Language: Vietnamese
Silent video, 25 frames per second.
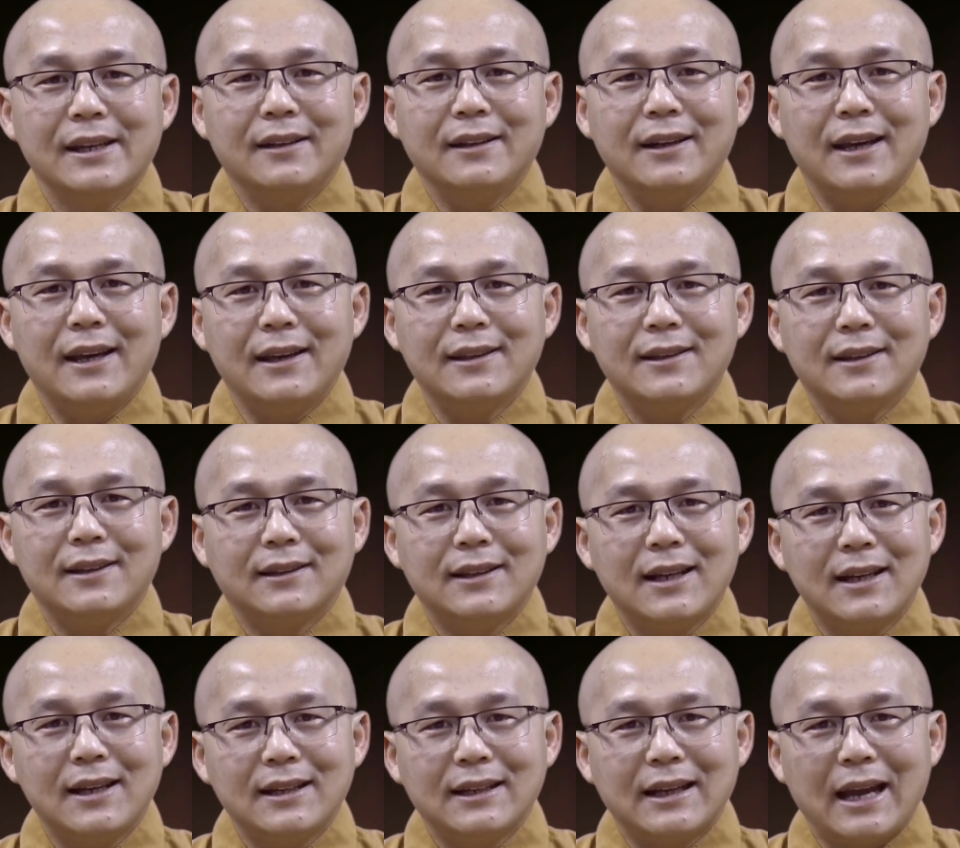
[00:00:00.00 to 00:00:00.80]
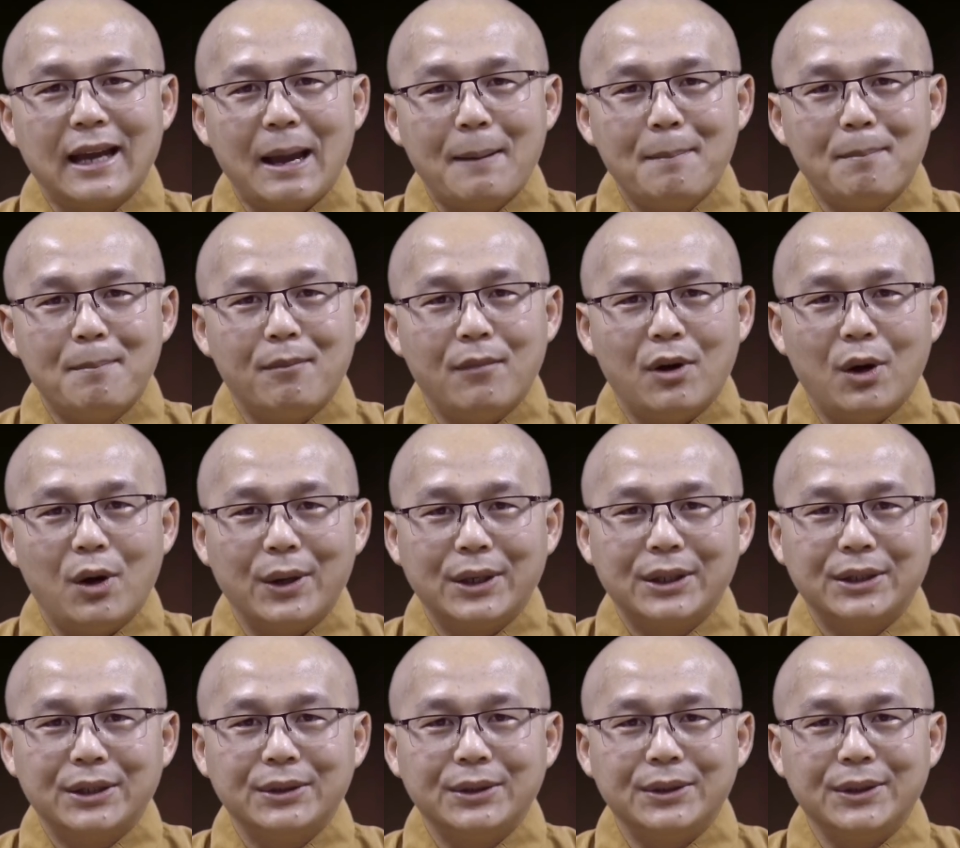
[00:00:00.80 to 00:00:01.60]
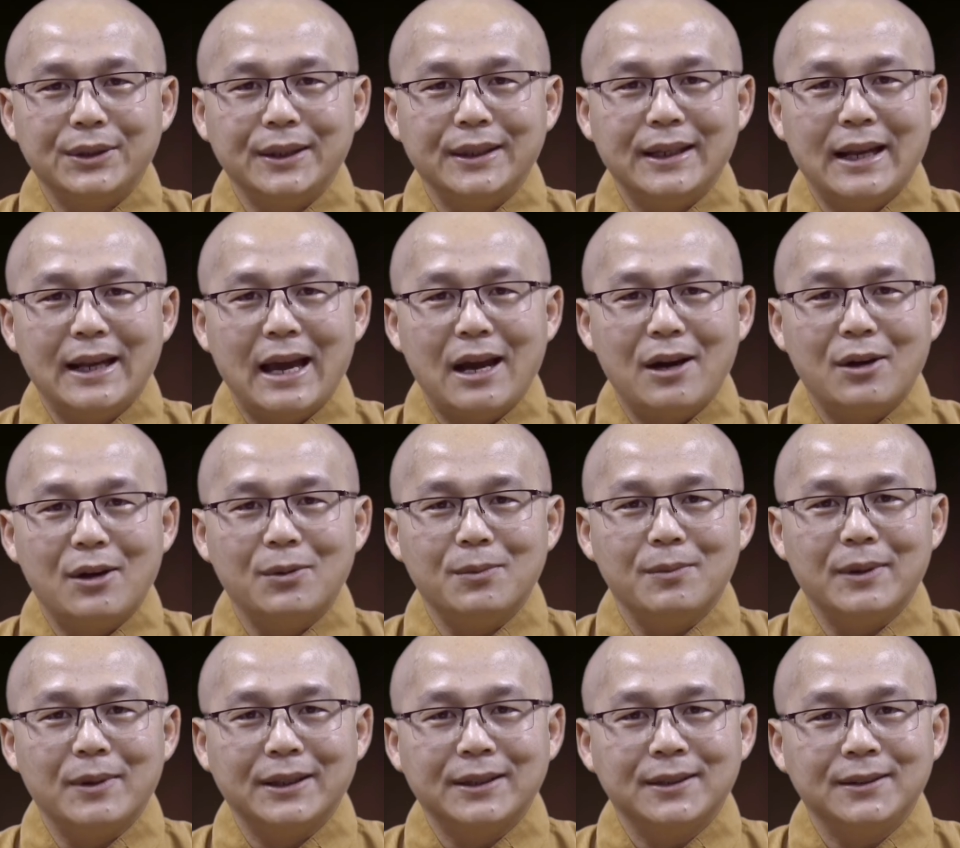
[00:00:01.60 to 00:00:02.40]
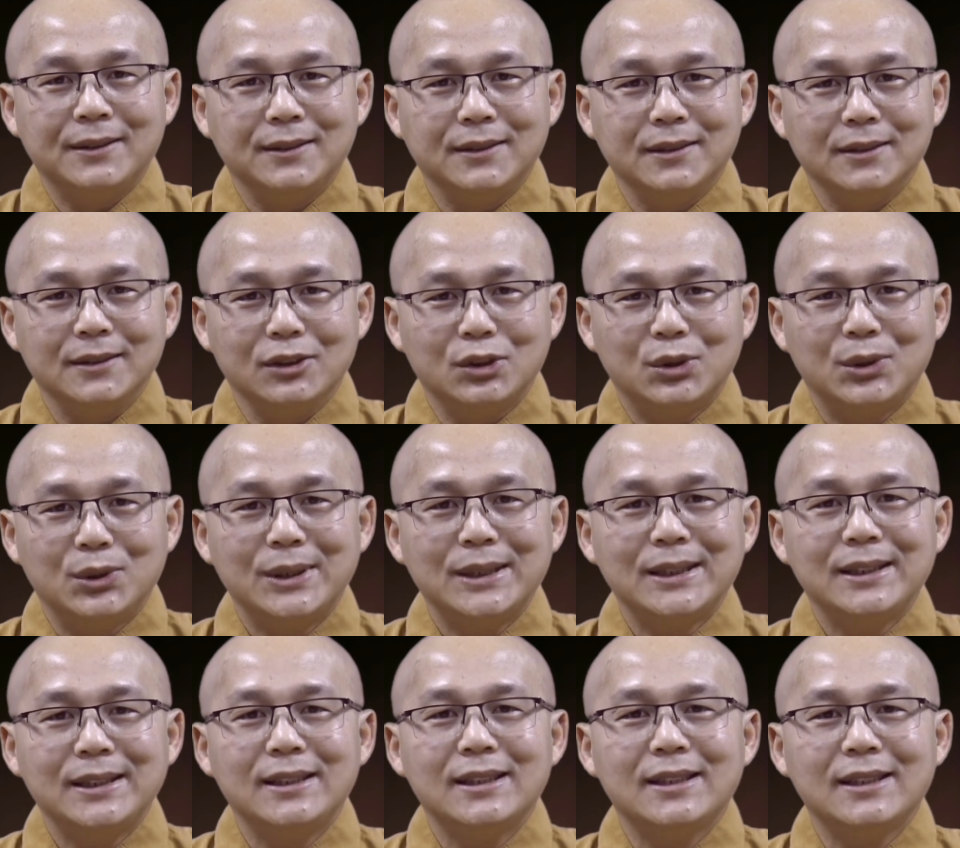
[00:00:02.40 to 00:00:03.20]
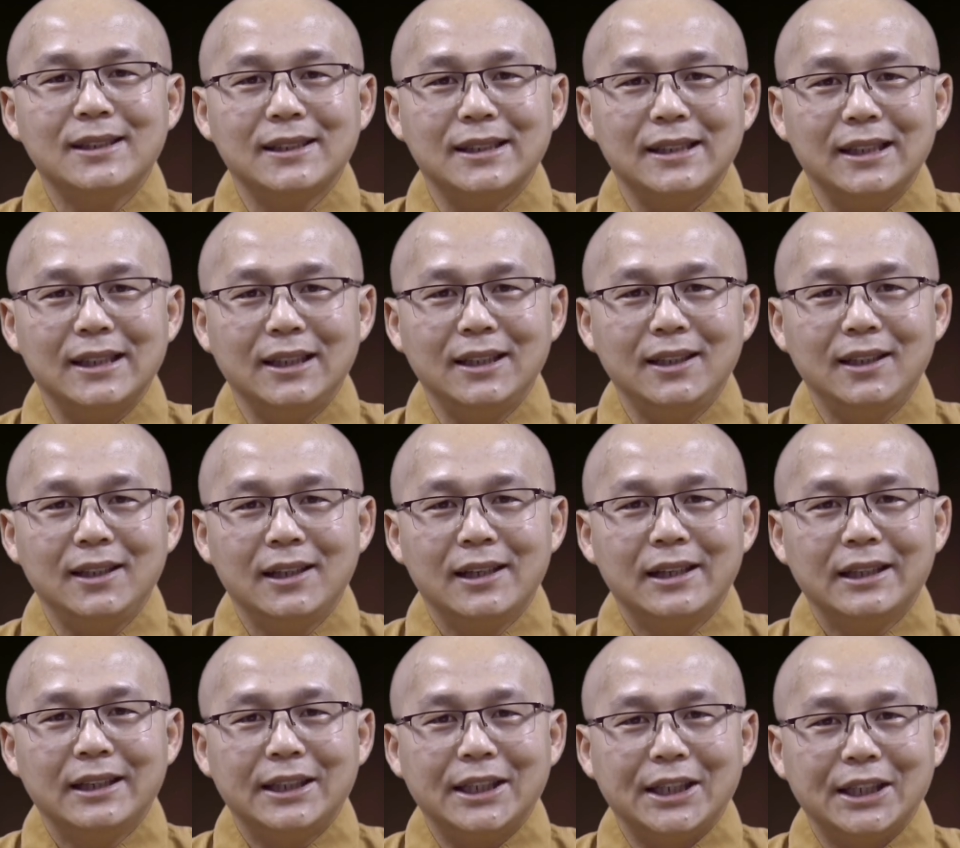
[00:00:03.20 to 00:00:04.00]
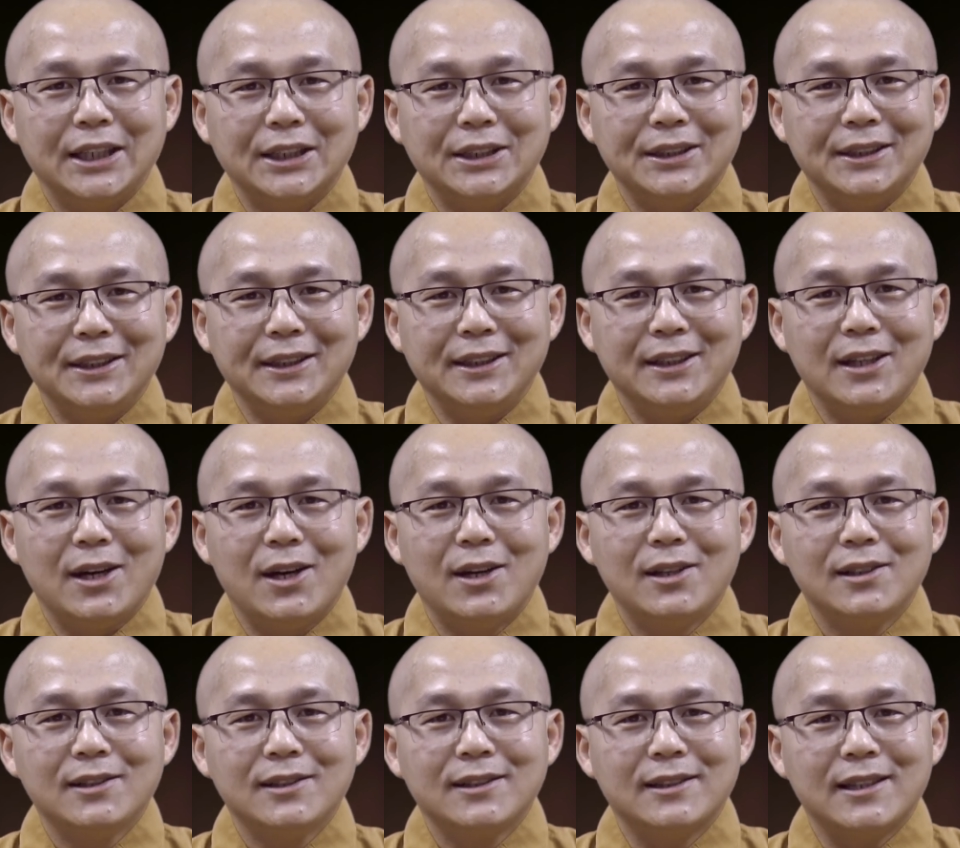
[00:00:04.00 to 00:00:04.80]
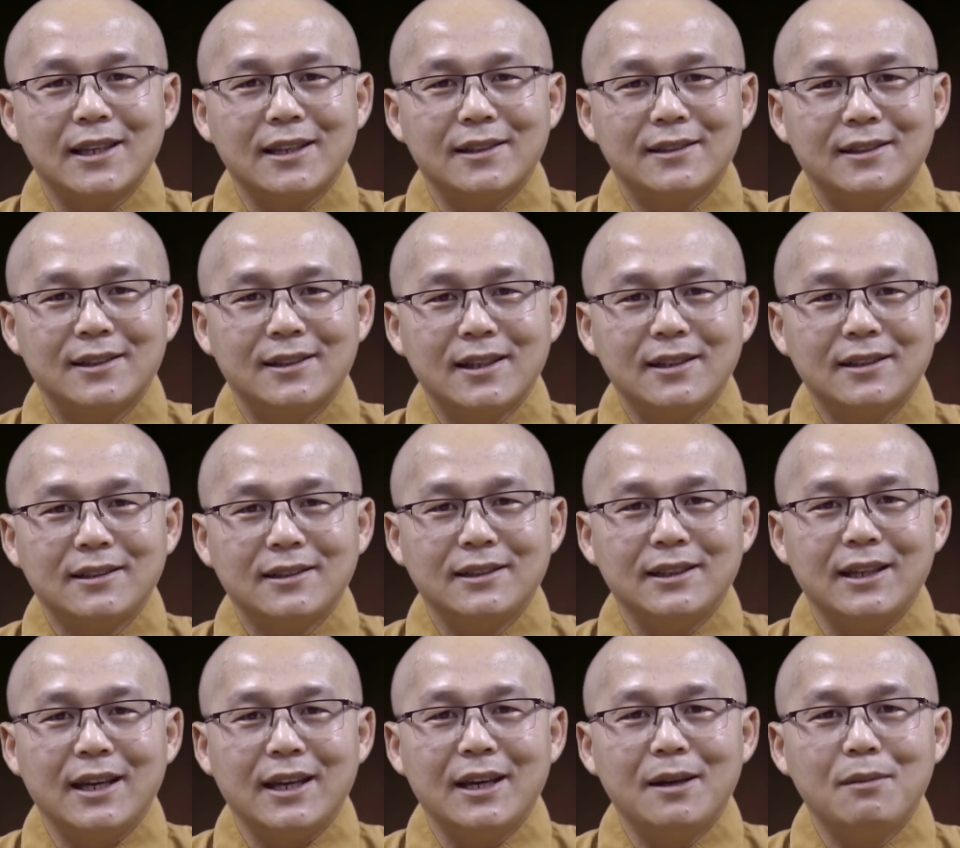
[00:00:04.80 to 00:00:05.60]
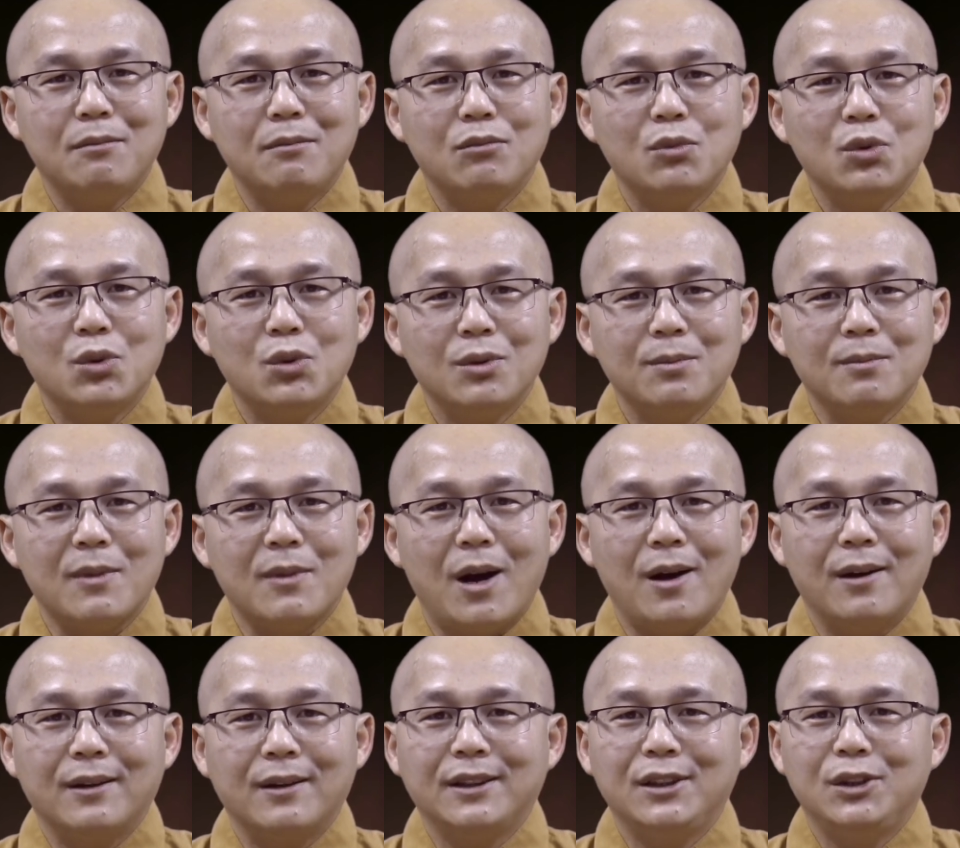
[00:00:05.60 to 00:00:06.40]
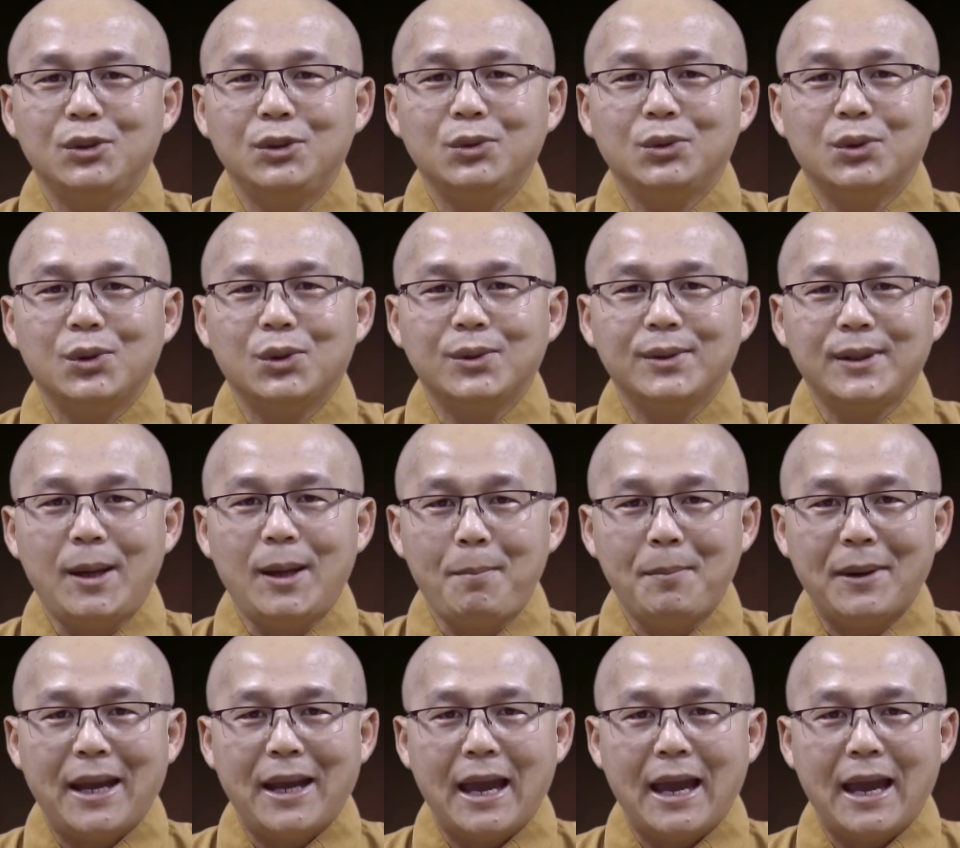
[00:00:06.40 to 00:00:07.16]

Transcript: để cho tất cả mọi người nào mà thường xuyên nhớ nghĩ thì người đó sẽ rất dễ buông bỏ cái yếu tố chấp